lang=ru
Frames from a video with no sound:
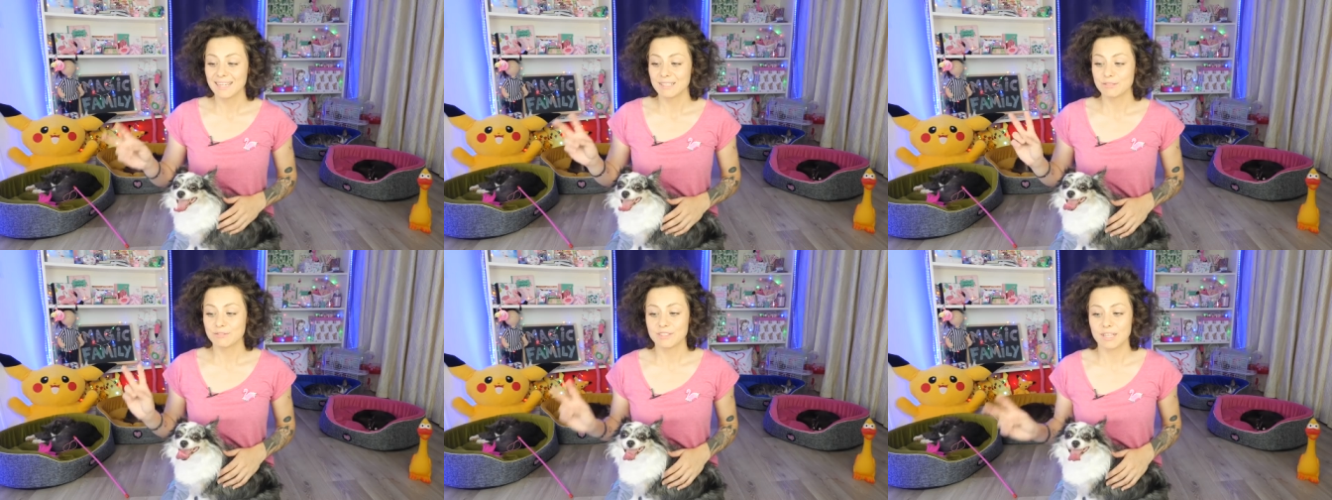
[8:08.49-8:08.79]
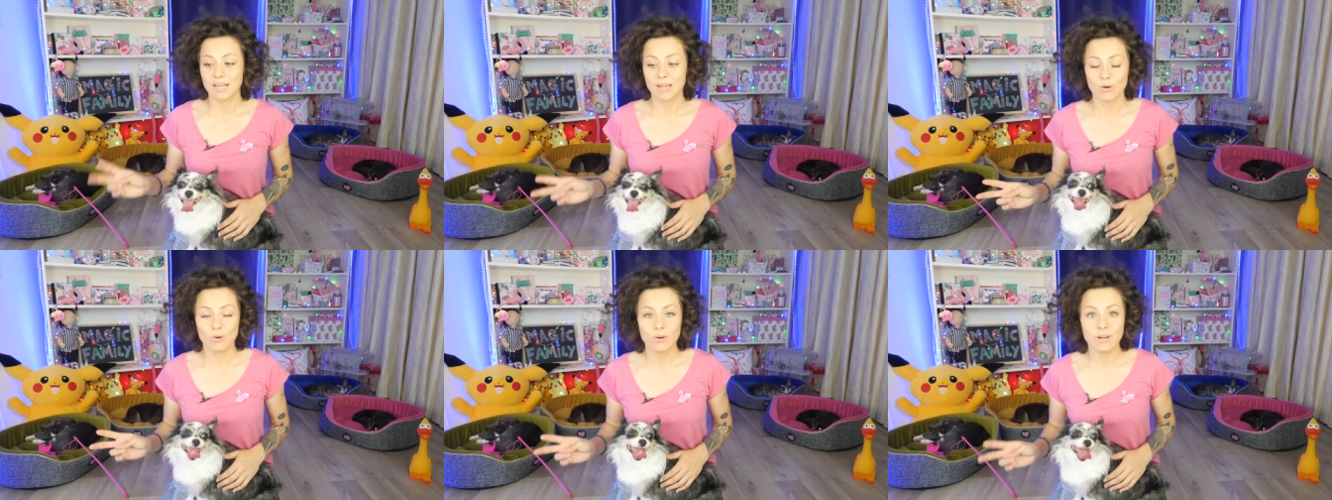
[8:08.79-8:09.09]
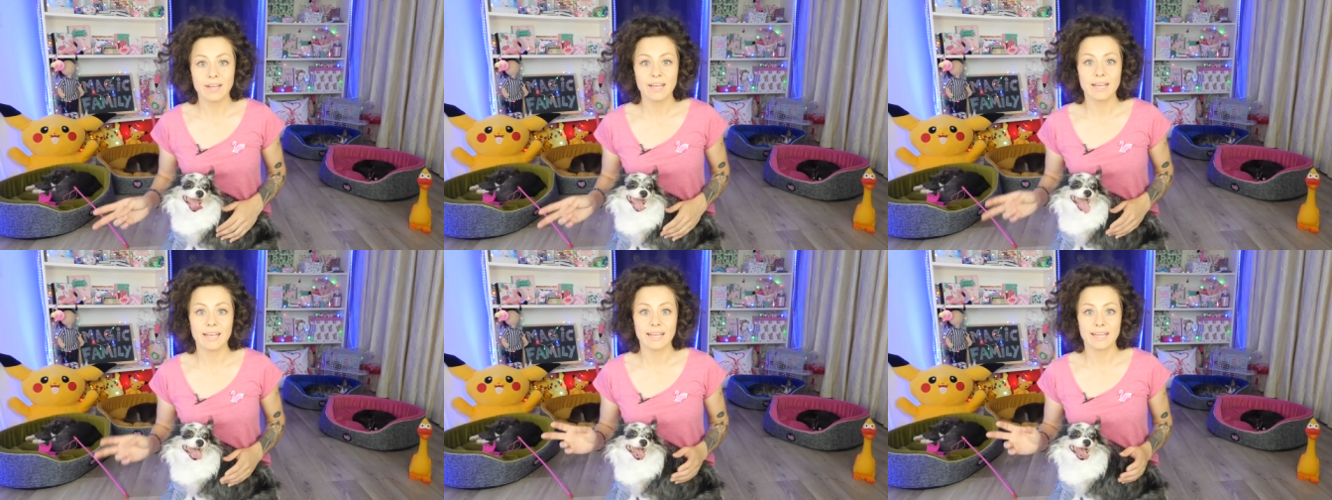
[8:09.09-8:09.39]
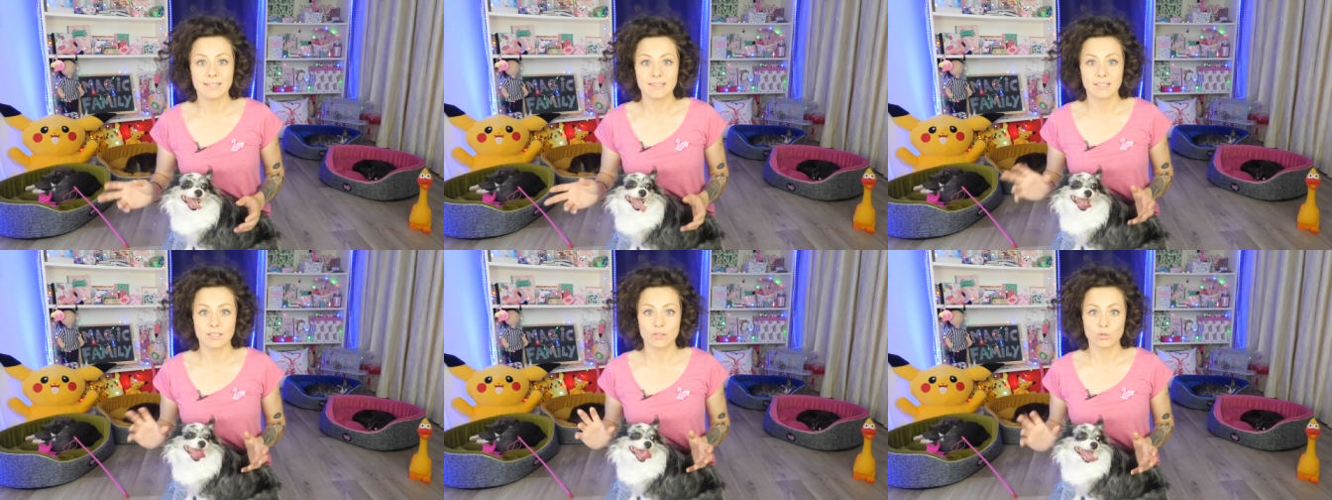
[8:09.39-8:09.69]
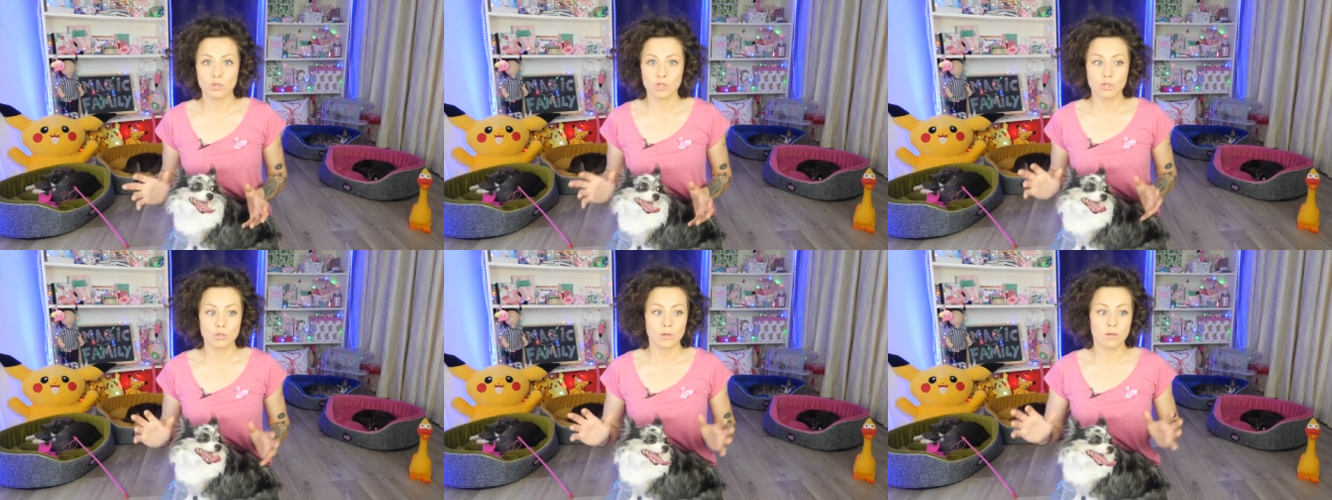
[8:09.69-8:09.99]
Второе, это
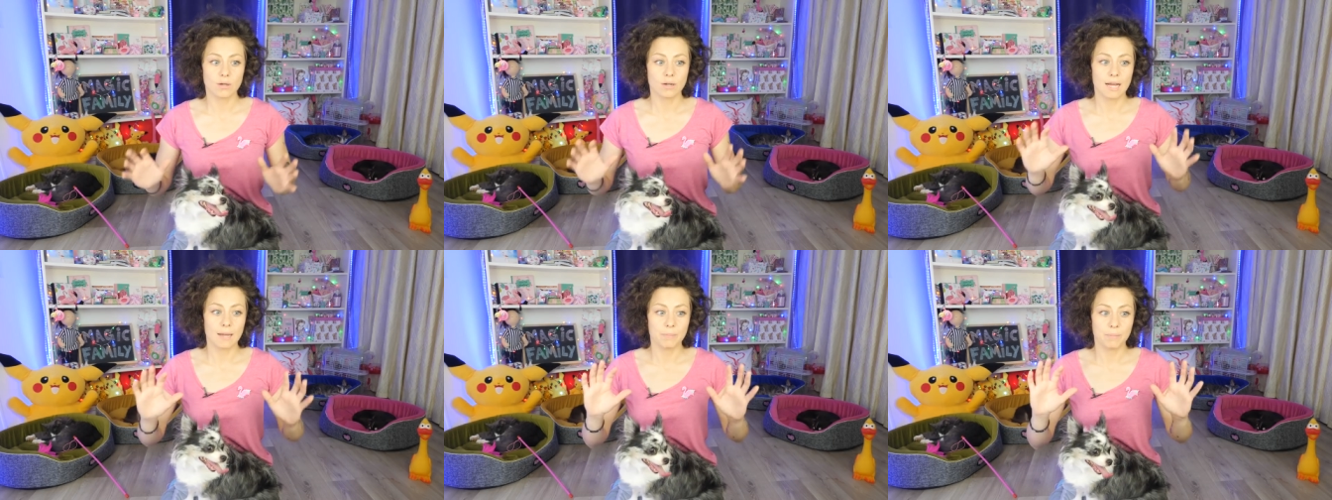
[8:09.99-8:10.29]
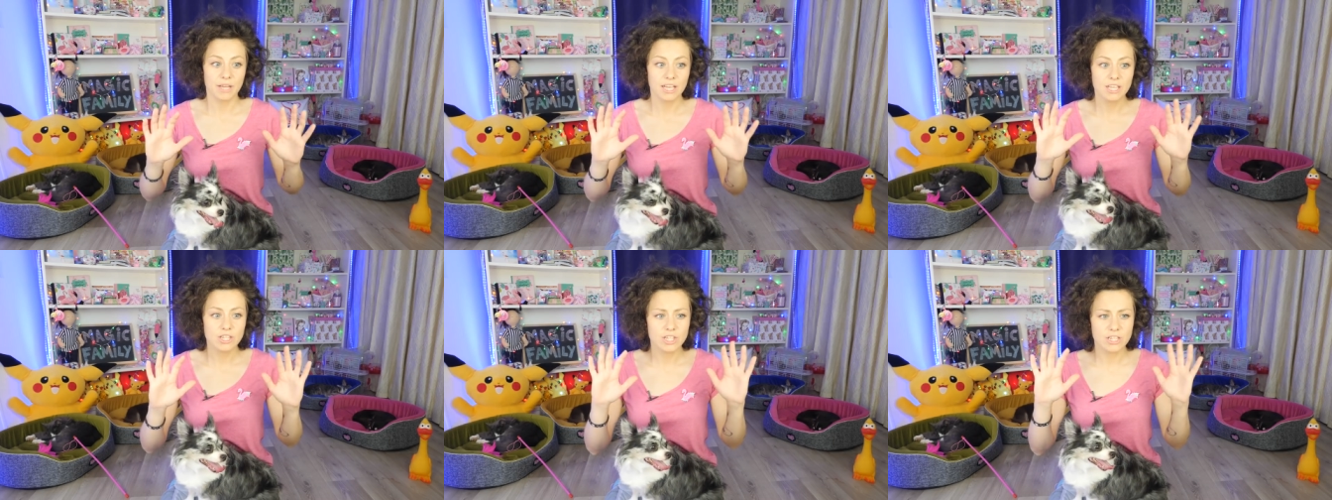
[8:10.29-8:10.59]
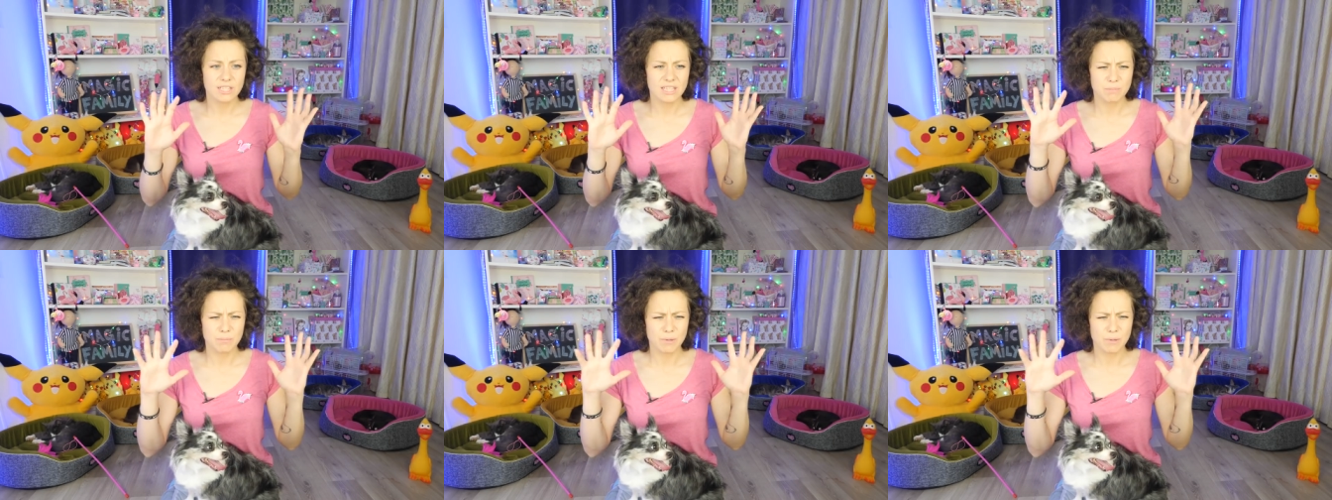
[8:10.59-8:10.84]
то, что опять же это